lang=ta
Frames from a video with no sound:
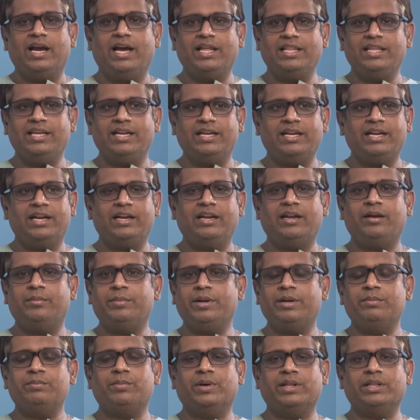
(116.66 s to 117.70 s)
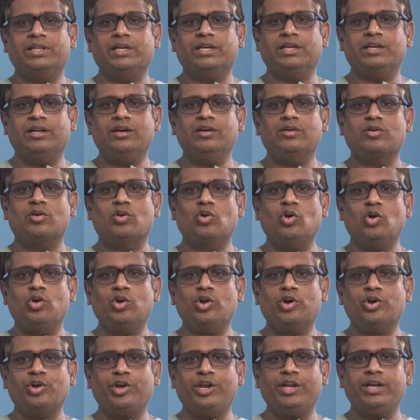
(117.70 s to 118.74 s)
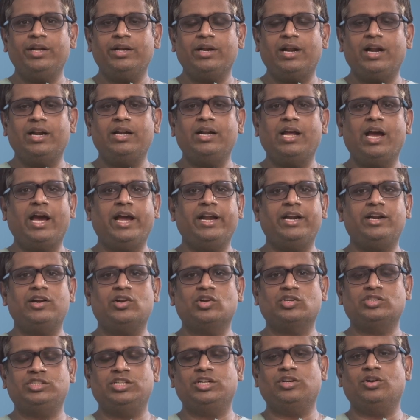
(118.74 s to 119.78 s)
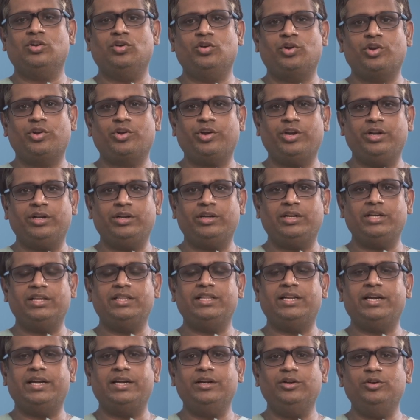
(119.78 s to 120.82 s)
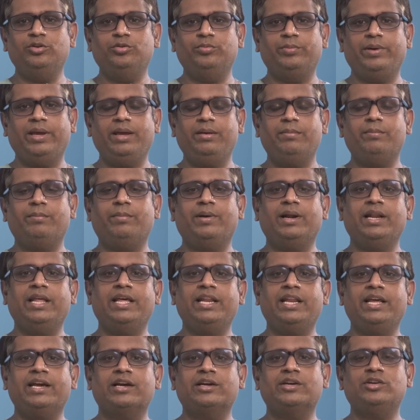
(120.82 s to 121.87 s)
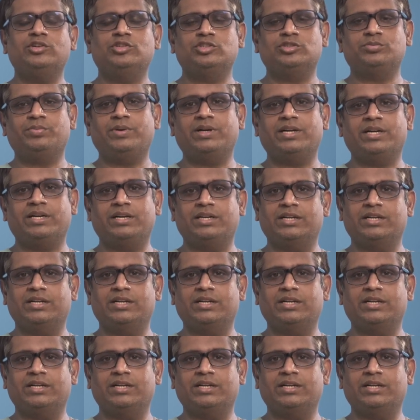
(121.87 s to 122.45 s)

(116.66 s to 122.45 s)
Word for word: அது என்னென்ன அப்படின்னு பார்த்தீங்கன்னா குளோரோக்கைன் அண்ட் ஹைட்ராக்சி குளோரோக்கைன் இது ரெண்டுமே மலேரியாவுக்கு யூஸ் பண்ணுற